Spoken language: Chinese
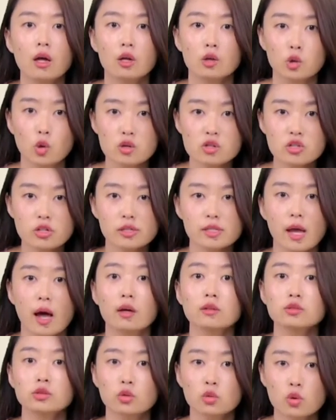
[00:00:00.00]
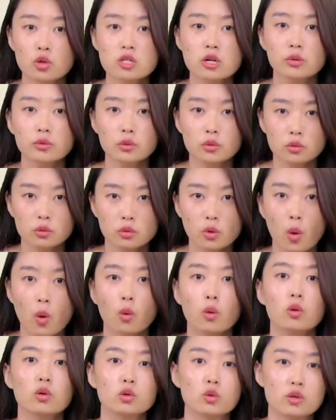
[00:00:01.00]
罗志祥多人运
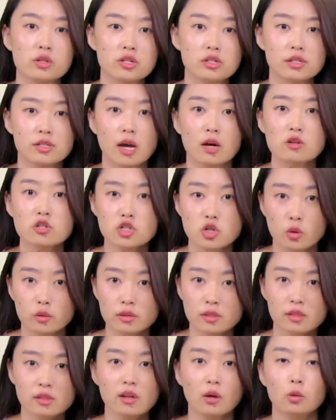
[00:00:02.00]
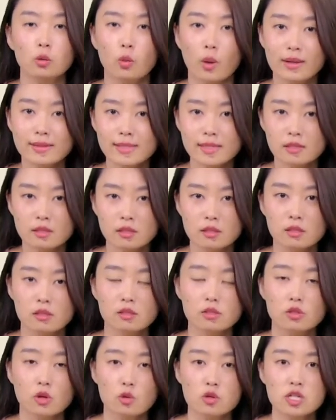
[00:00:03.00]
动，罗志祥手机等关键
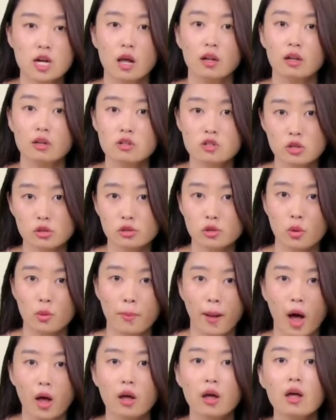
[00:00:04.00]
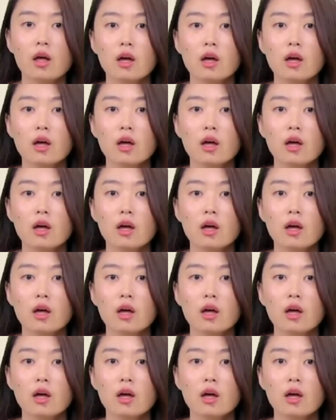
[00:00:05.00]
词都上了热搜榜。